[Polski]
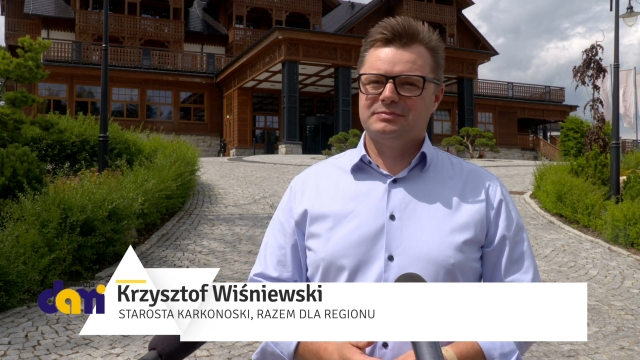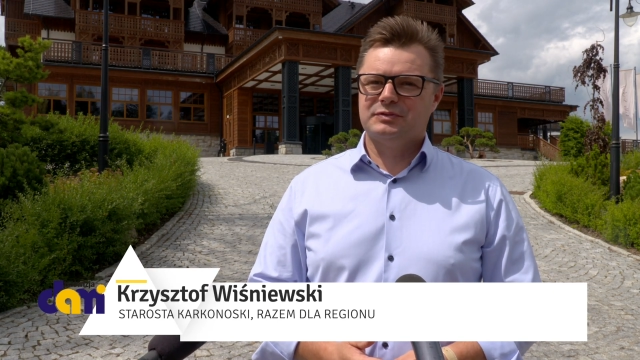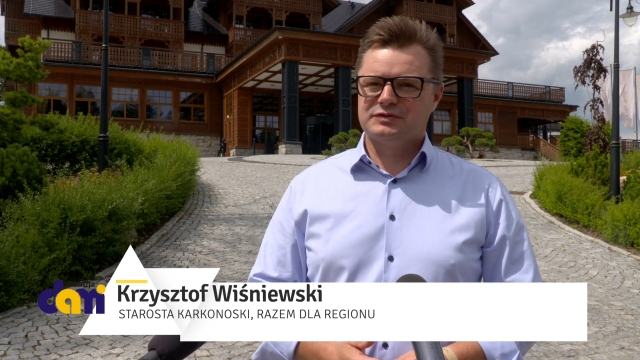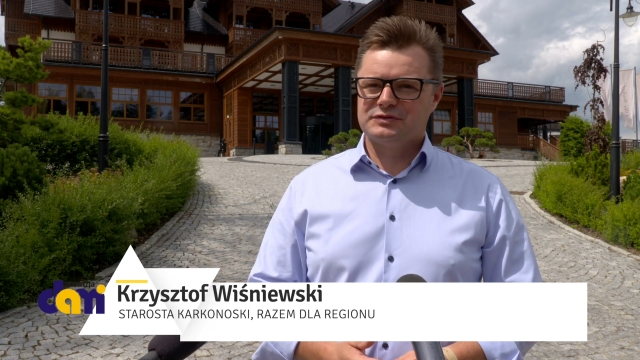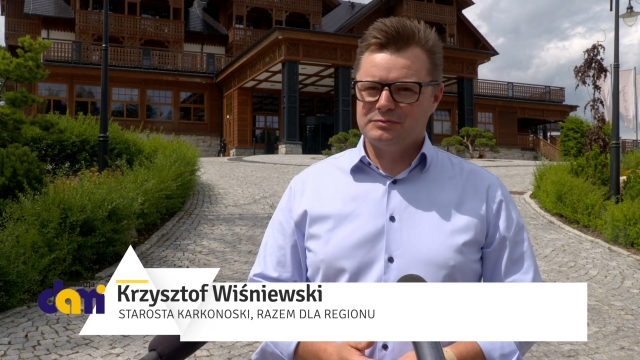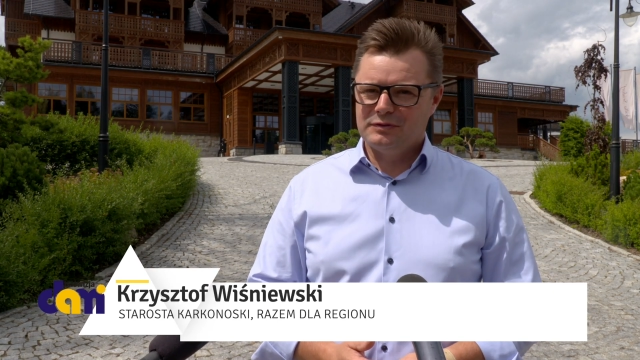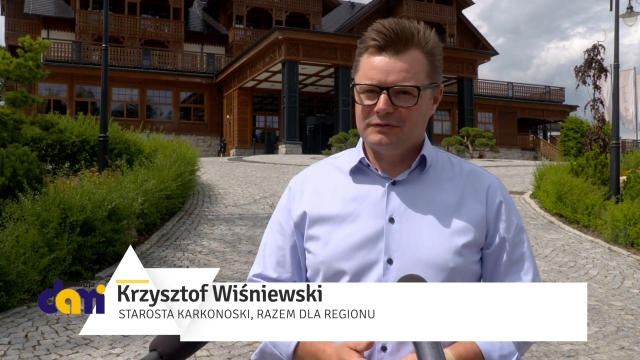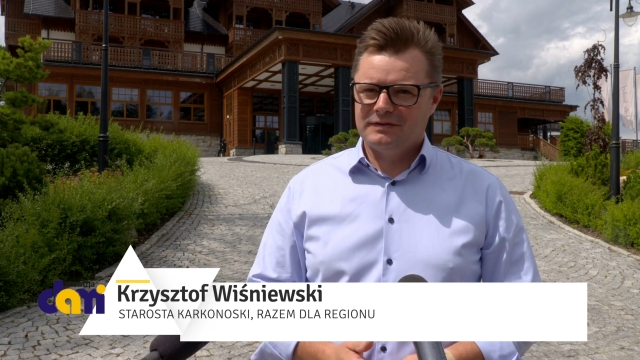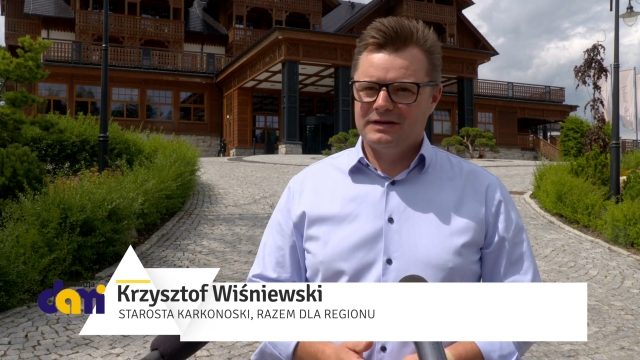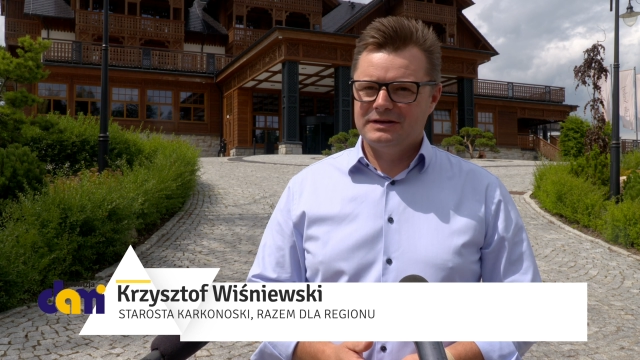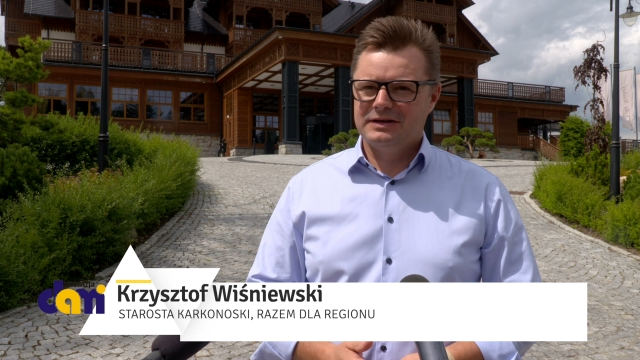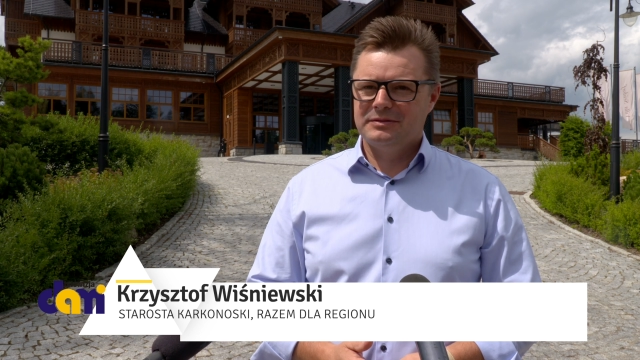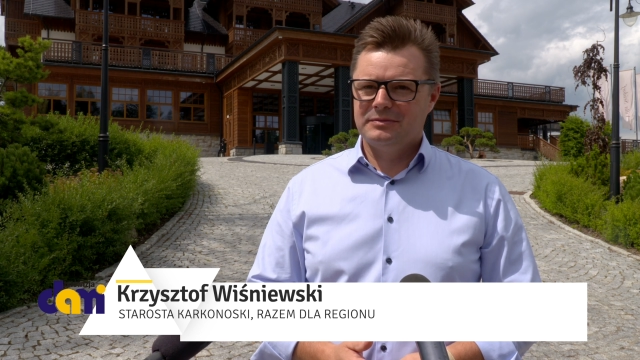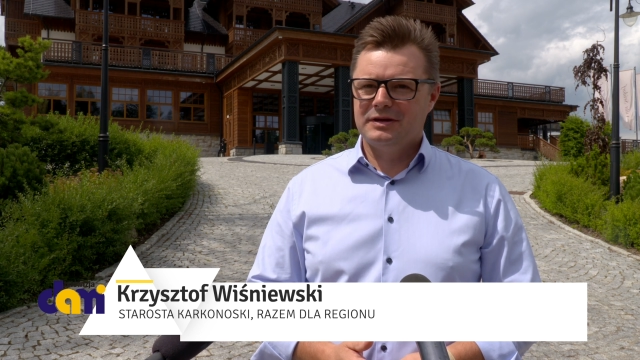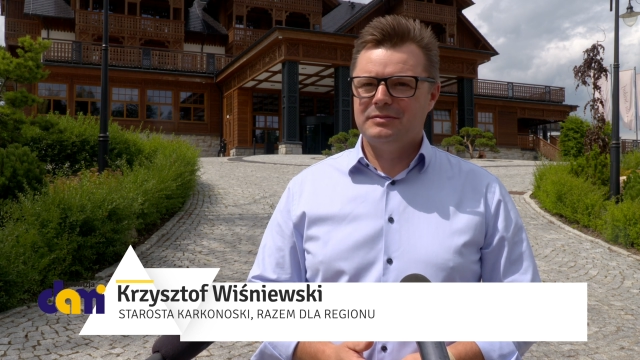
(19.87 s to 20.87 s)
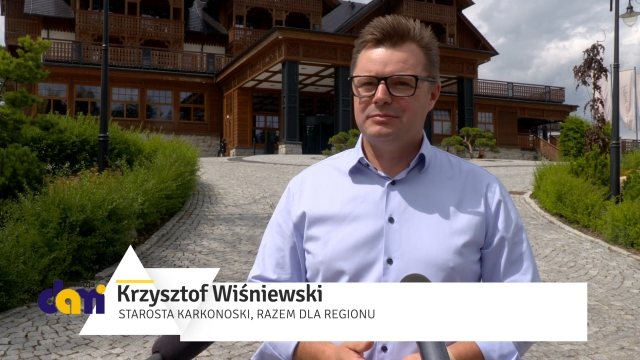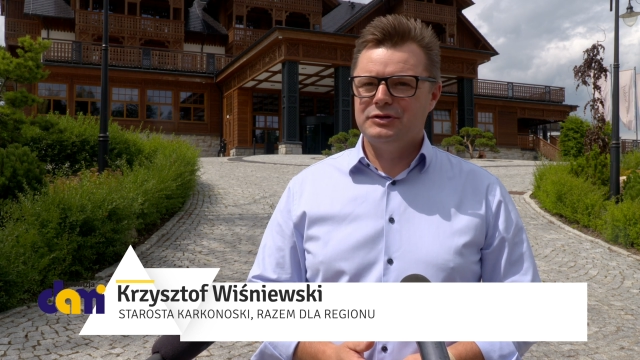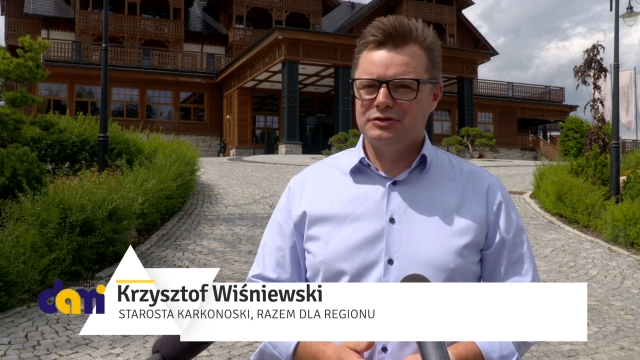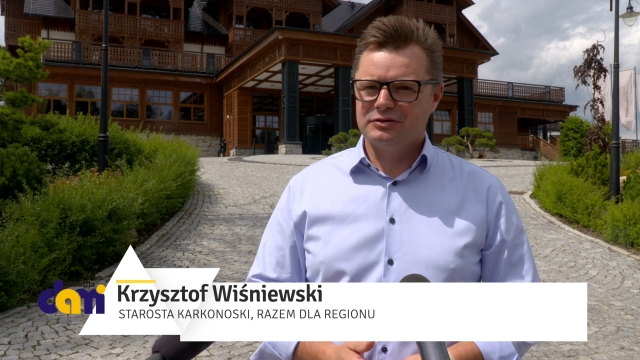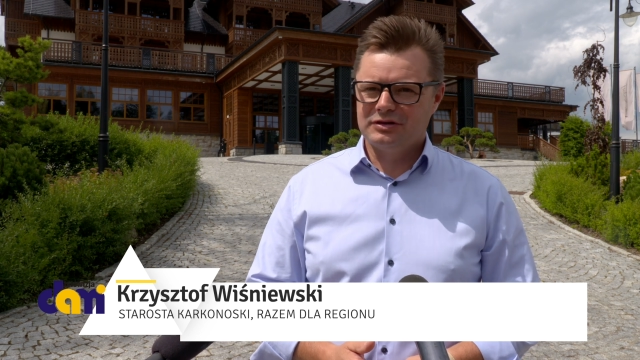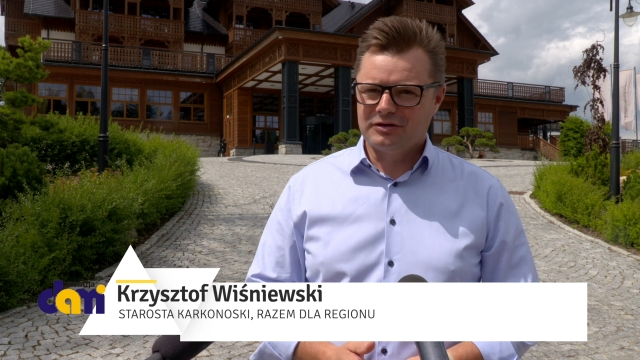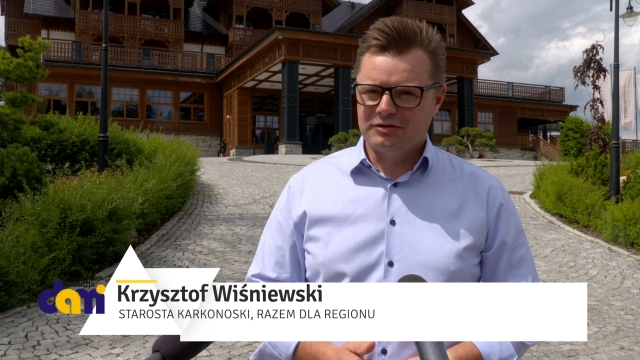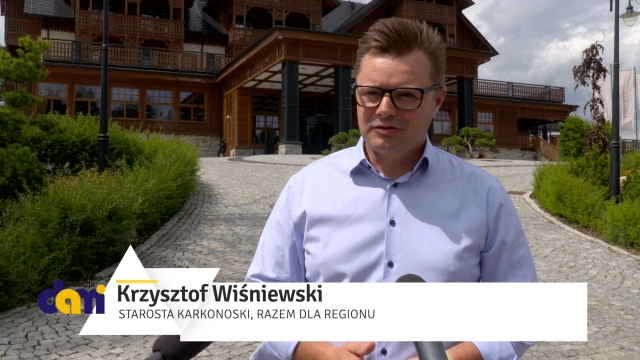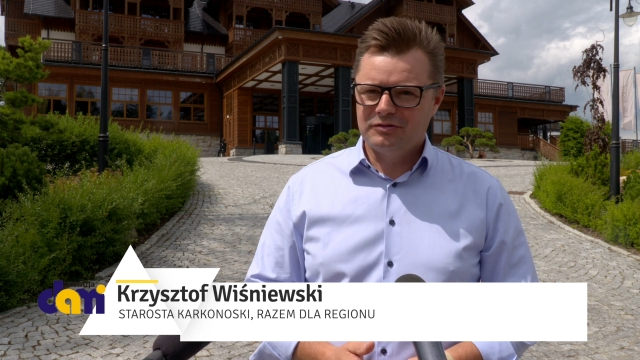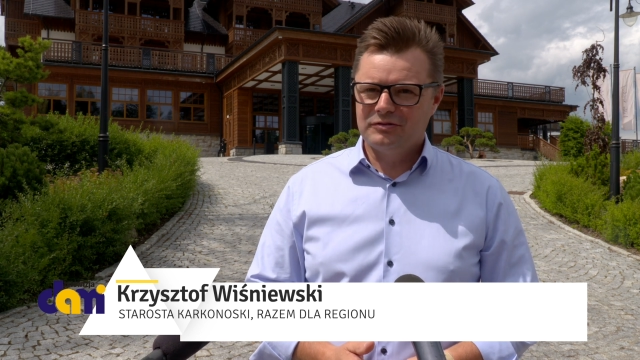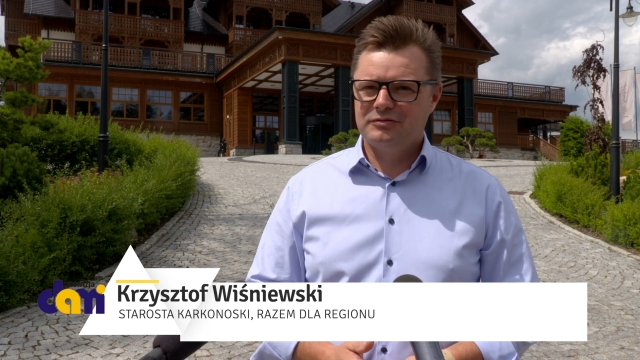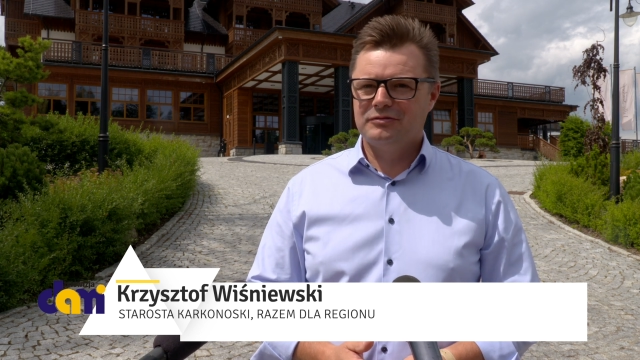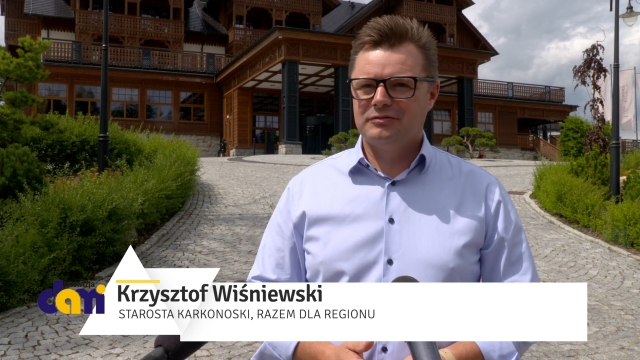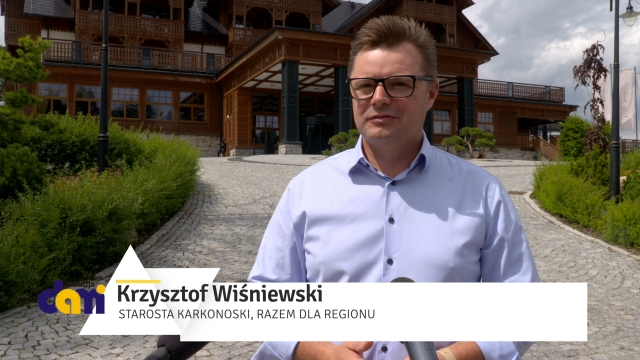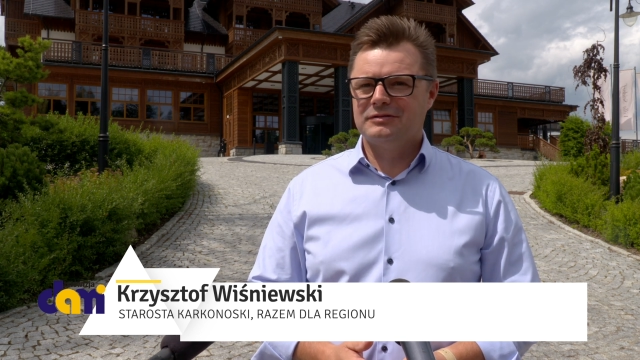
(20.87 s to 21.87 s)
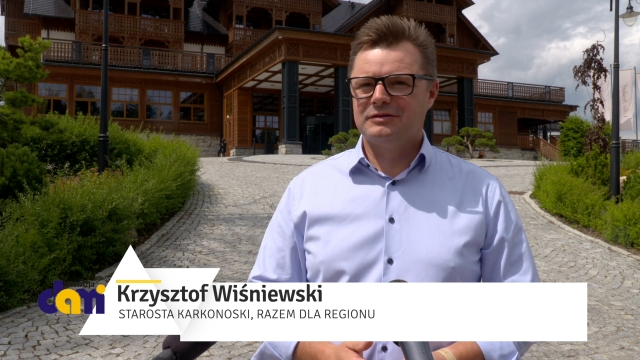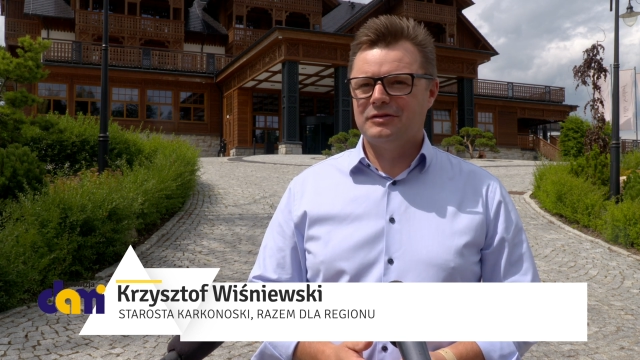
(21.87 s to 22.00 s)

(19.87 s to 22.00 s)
podsumowaniem minionego roku,